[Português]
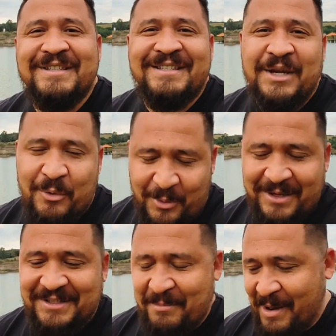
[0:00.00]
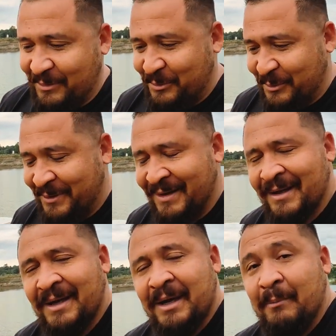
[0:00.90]
seu conhecimento.
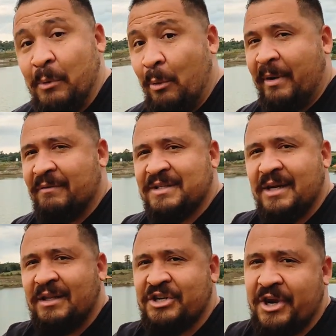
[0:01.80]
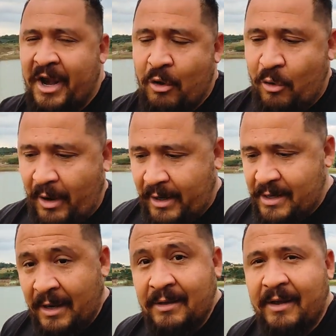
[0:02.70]
Bom, para você que está chegando agora
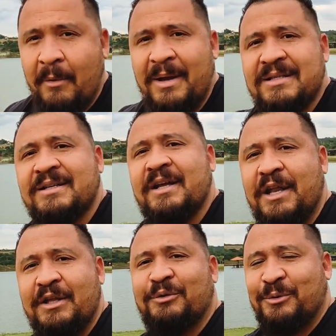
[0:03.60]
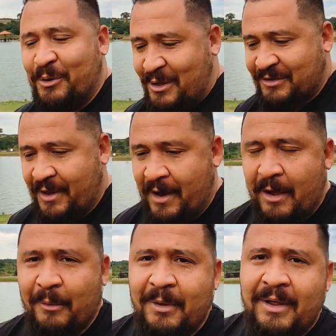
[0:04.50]
e ainda não é inscrito no nosso
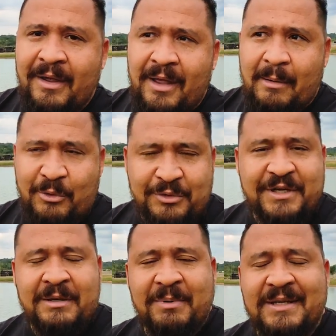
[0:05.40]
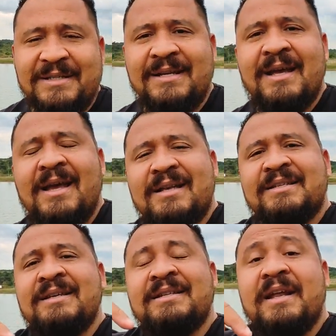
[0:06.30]
canal, é muito simples.
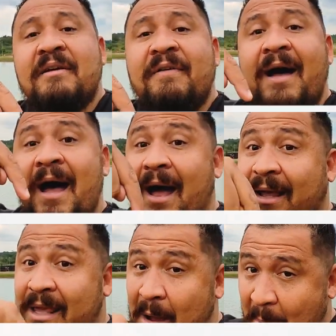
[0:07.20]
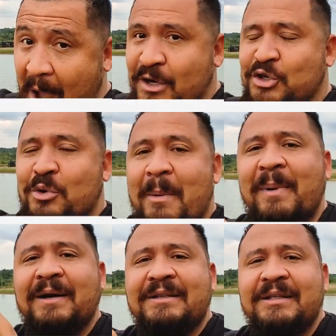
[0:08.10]
Se inscreva aqui abaixo,
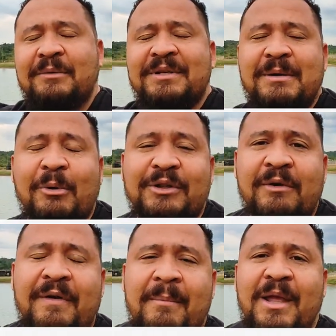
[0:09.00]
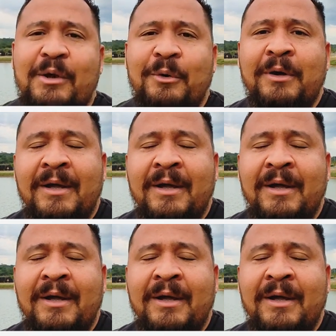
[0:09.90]
apertando esse botão vermelho